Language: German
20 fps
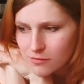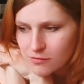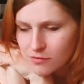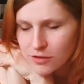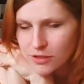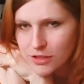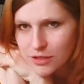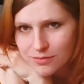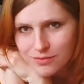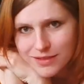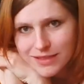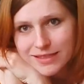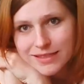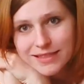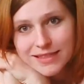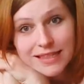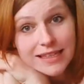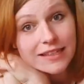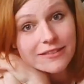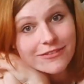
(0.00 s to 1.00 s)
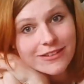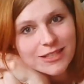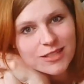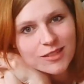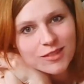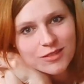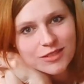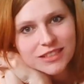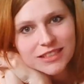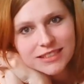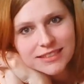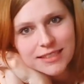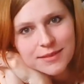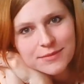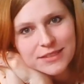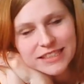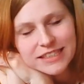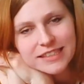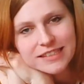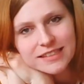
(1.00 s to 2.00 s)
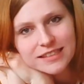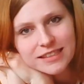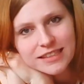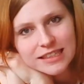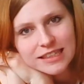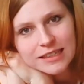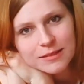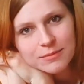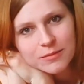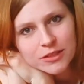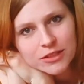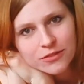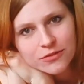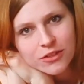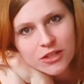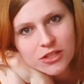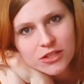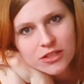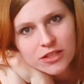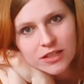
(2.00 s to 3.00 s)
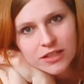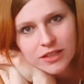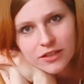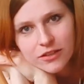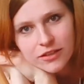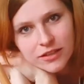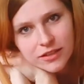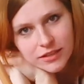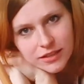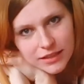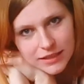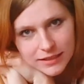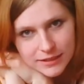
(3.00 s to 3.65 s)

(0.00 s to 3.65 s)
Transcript: Und ihr ein bisschen seht, was so los ist, damit ihr ähm, euch vorstellen könnt,